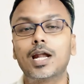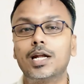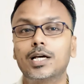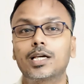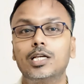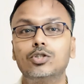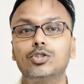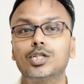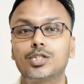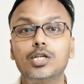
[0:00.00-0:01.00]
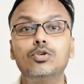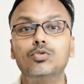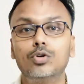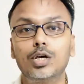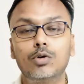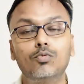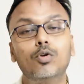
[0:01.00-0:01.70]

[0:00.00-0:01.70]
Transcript: कनाडा के जो जस्टिन टूडो है